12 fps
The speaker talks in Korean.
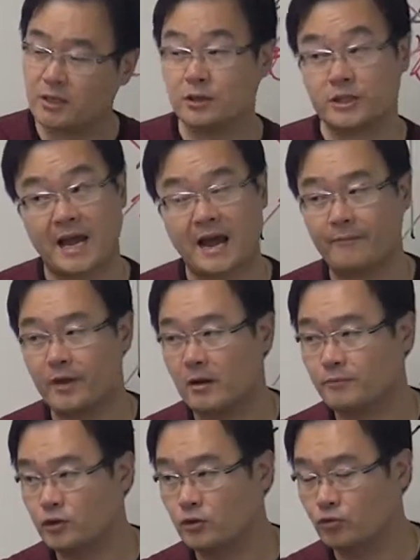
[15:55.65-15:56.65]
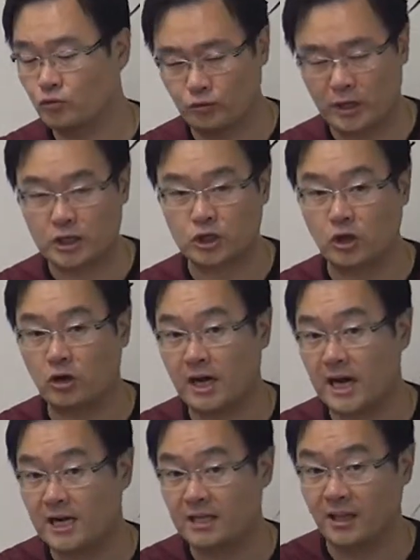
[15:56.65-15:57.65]
이런 stand up to 누구누구에
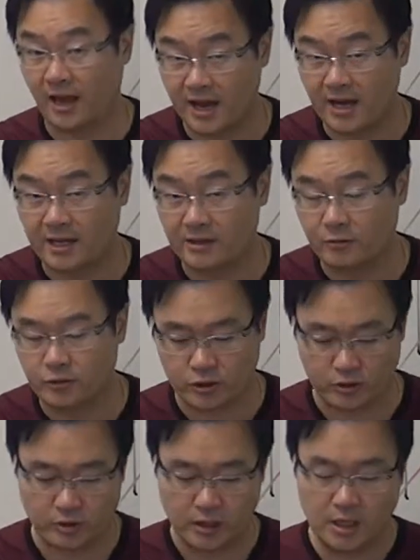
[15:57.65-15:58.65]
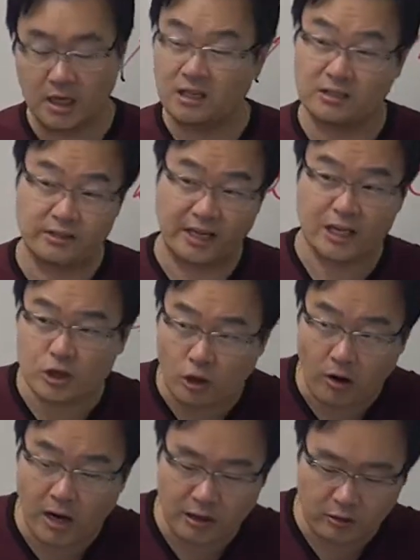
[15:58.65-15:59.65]
저항, 대항하는 거죠. 그들에게
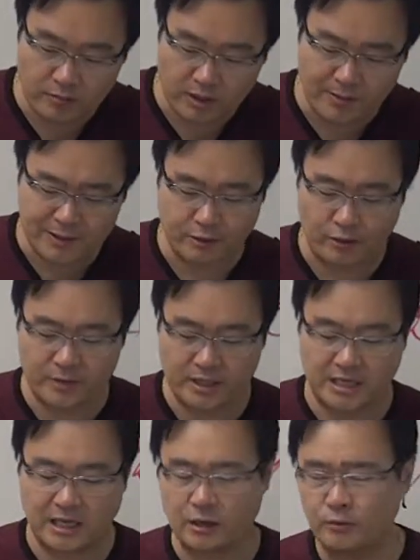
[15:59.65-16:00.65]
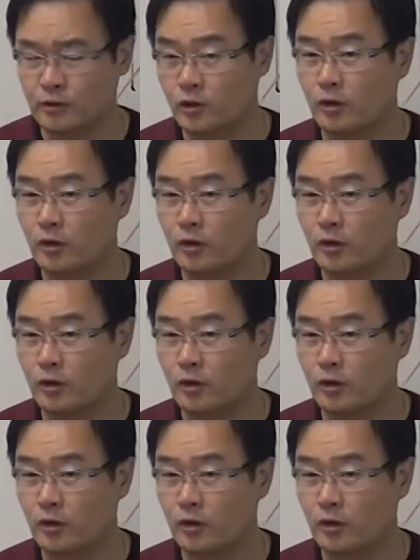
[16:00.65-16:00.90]
저항할 겁니까? 맞을 겁니까? 자, 여러분,